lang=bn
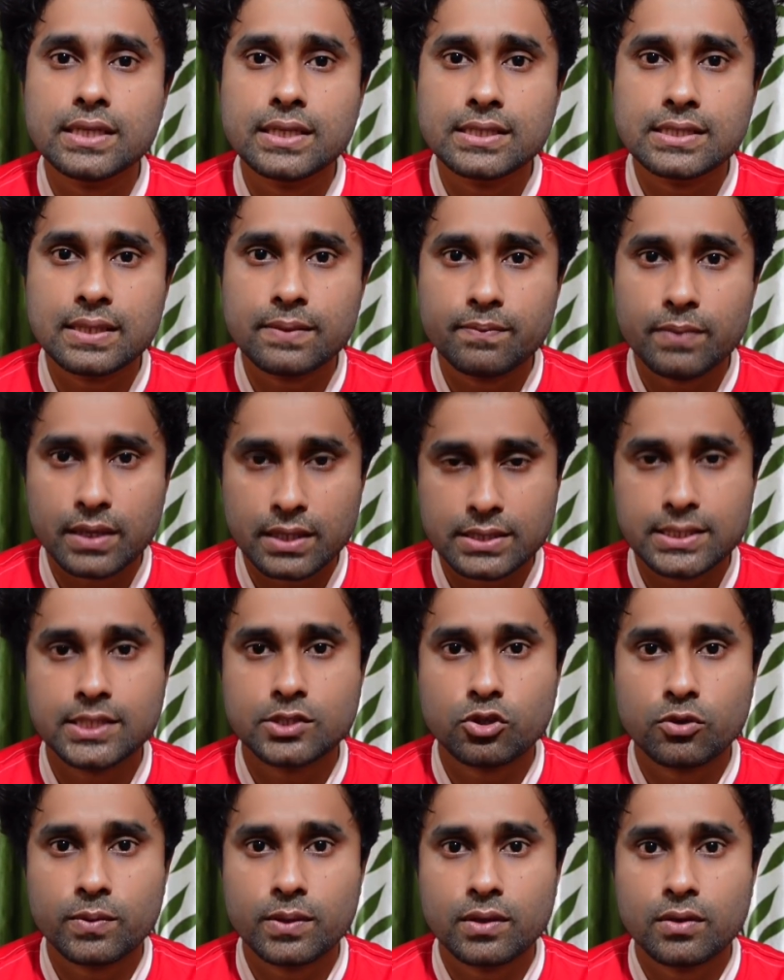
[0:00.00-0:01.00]
ডিসেম্বরে শেষ
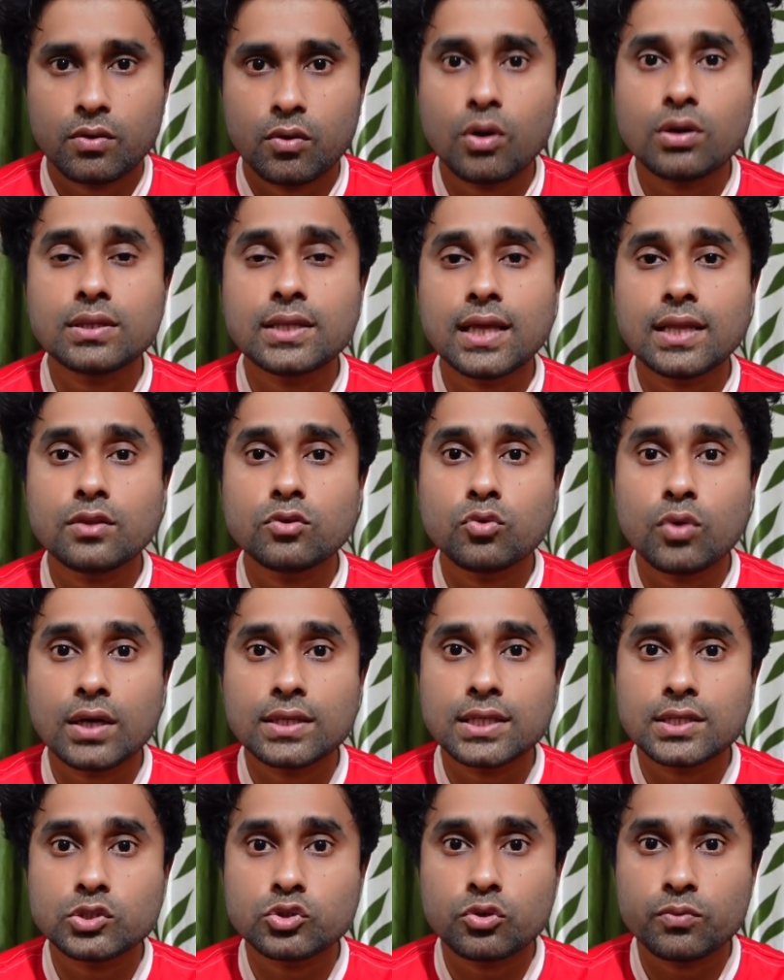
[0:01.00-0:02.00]
হবে অর্থাৎ দু
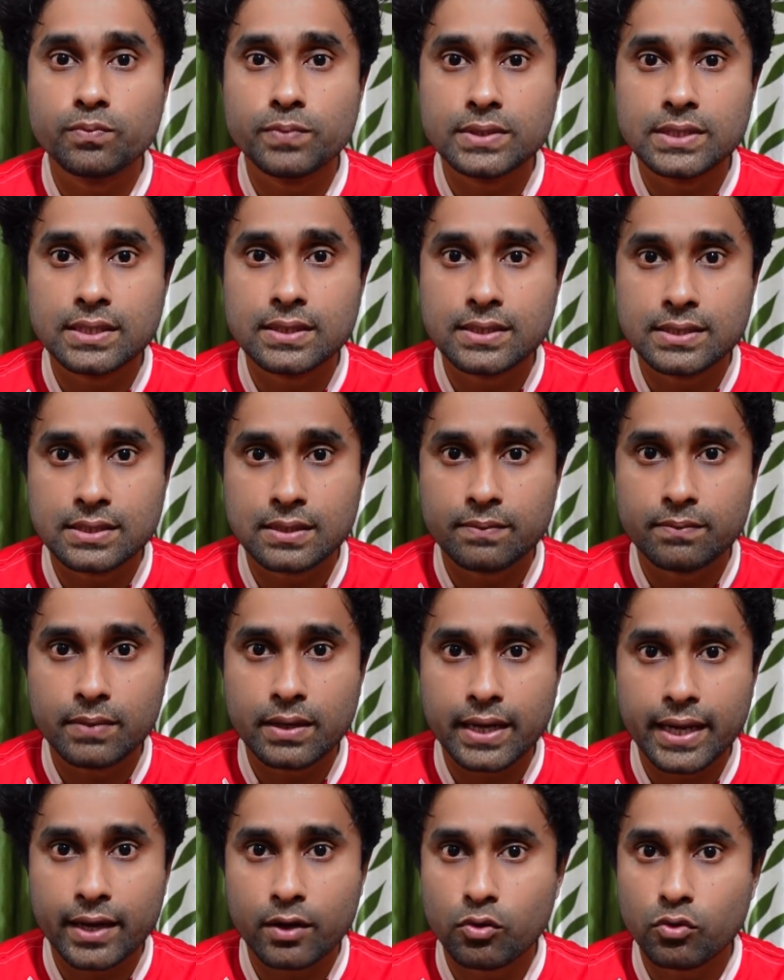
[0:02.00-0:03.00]
হাজার
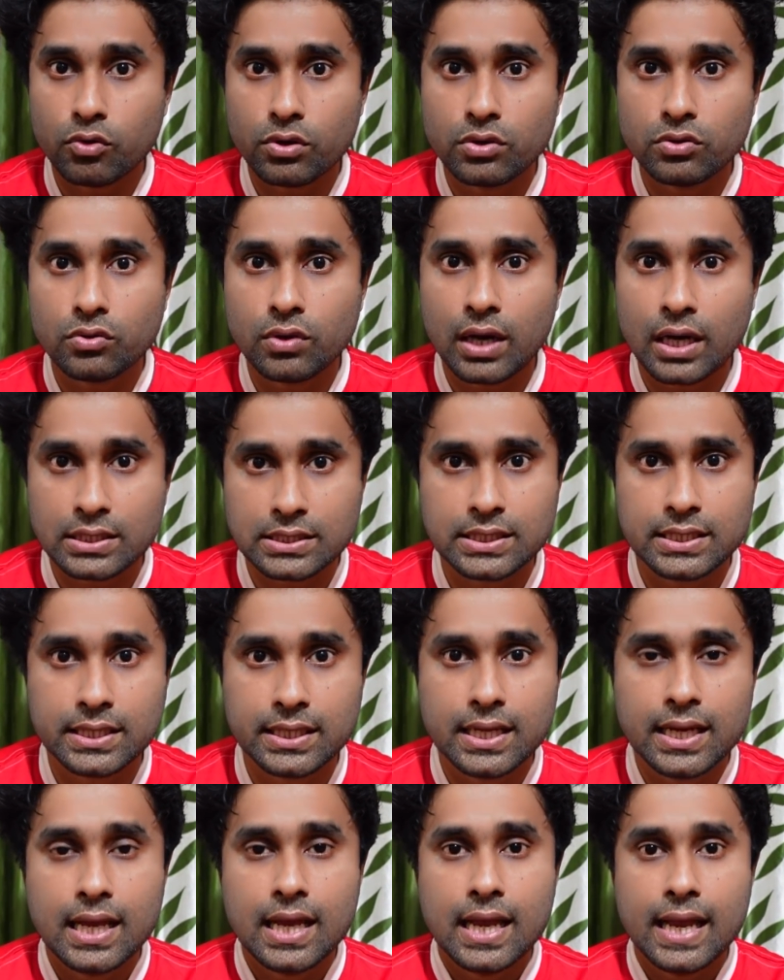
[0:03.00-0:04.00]
ডিসেম্বর এখনও কিন্তু আসেনি
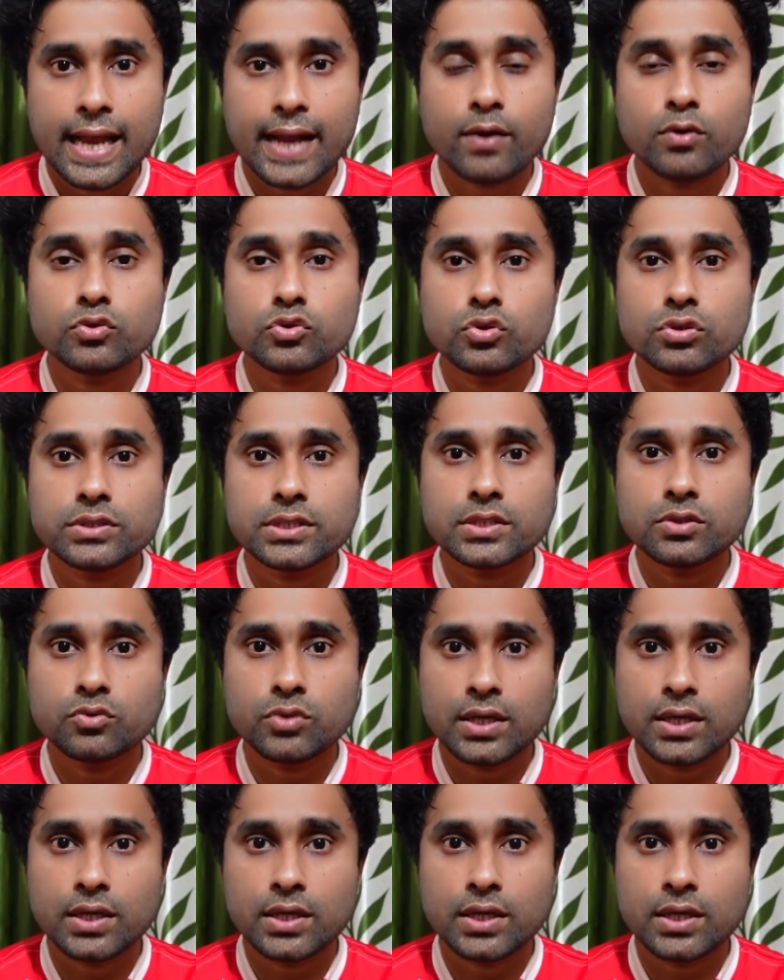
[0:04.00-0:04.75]
এখন চলছে